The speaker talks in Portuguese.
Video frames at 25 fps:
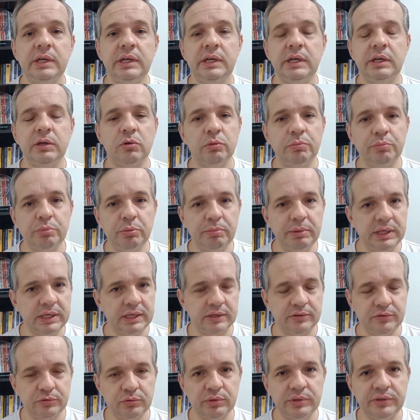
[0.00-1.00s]
e com
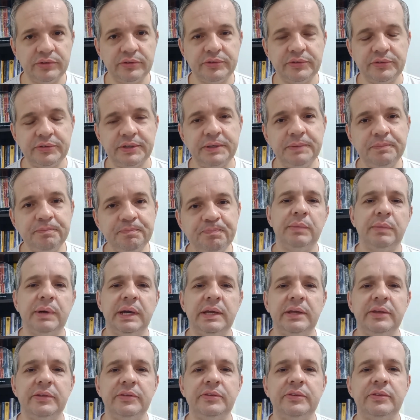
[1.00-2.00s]
publicações assim.
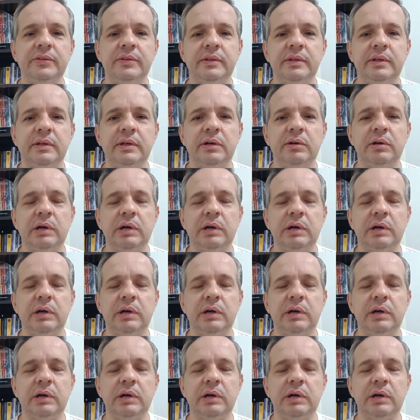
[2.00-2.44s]
Mas